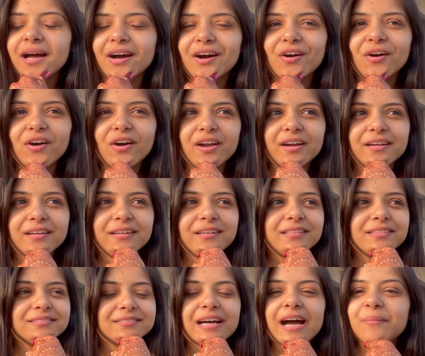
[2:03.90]

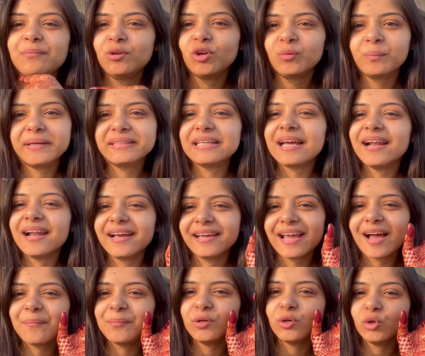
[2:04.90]
और आप लोग बताना
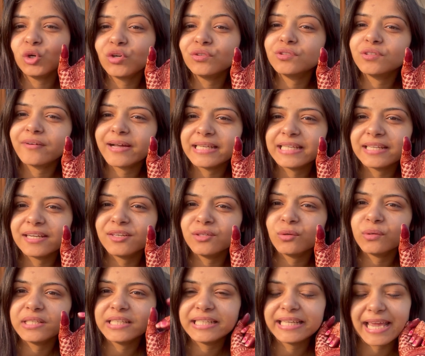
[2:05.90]
कि आप लोग को वो वाली
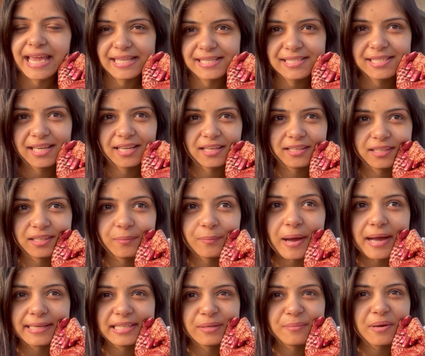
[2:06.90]
रंगोली कैसी लगी
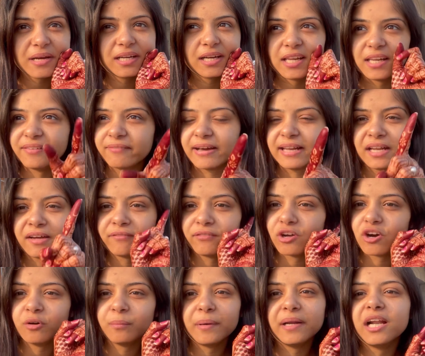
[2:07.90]
बाकी मैं कल वाला
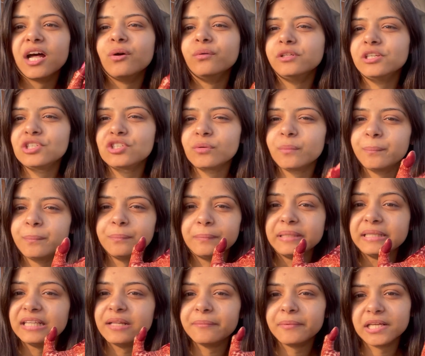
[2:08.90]
व्लॉग बनाऊंगी जो
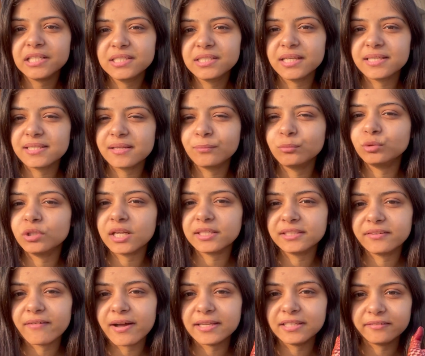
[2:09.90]
मतलब अच्छे से पूरा
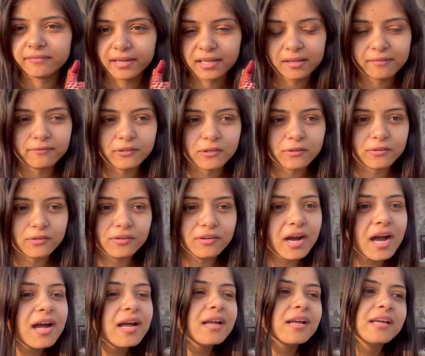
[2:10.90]
दिवाली वाला व्लॉग
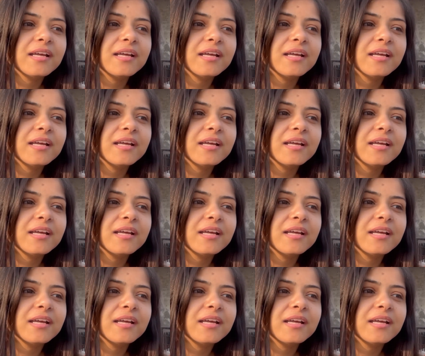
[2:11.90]
होगा